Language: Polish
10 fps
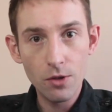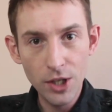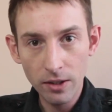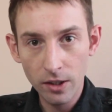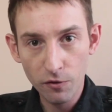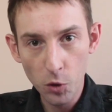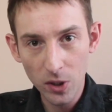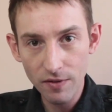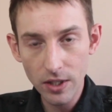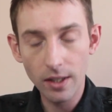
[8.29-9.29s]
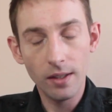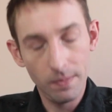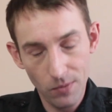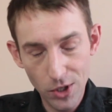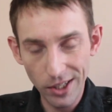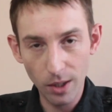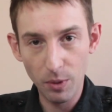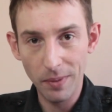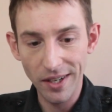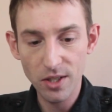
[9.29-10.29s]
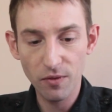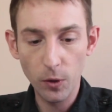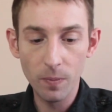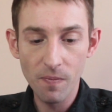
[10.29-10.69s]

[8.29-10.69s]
Dziennik Włodawski. Dzień dobry Państwu.